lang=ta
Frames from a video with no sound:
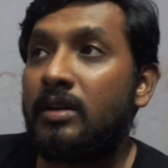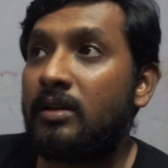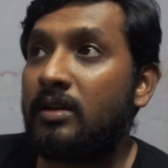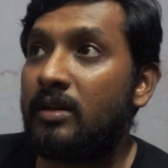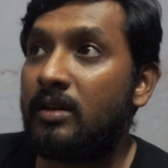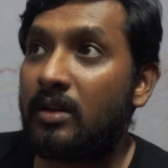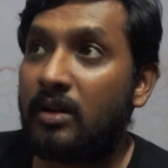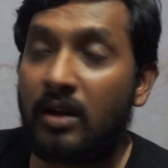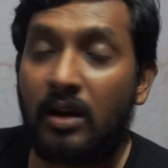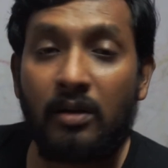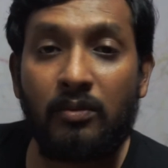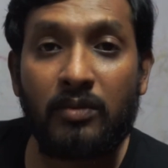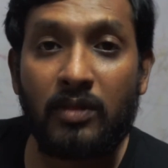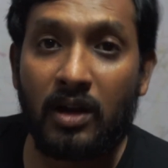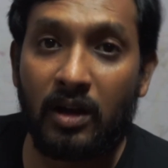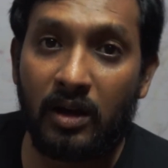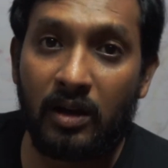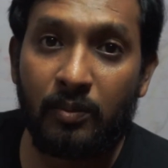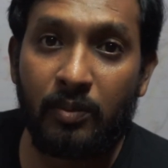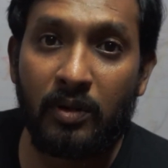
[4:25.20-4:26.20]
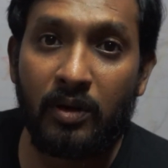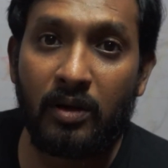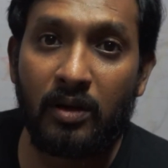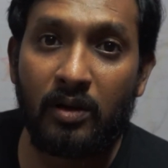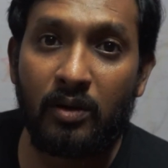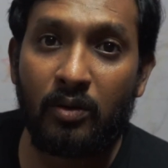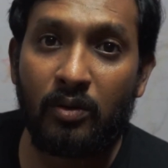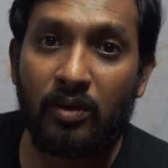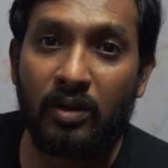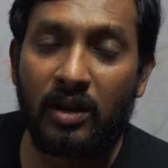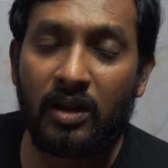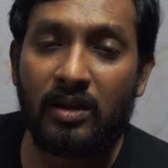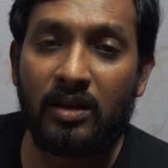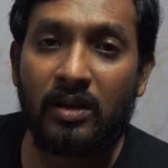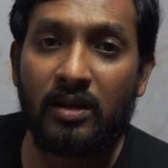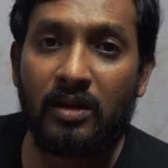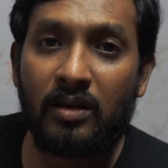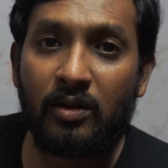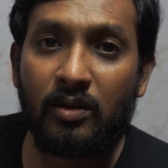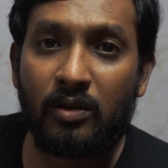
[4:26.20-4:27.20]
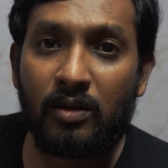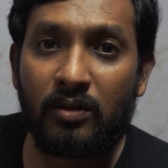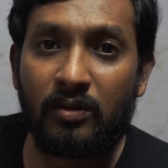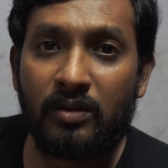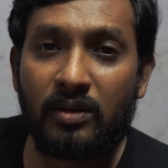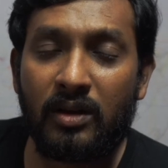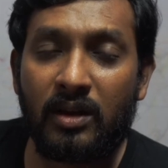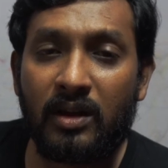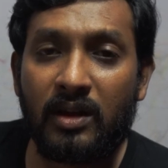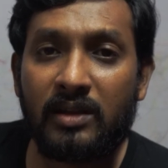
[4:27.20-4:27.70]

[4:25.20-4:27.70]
இருக்கலாம் கண்டிப்பாக லோன் கே லோனை வந்து நான்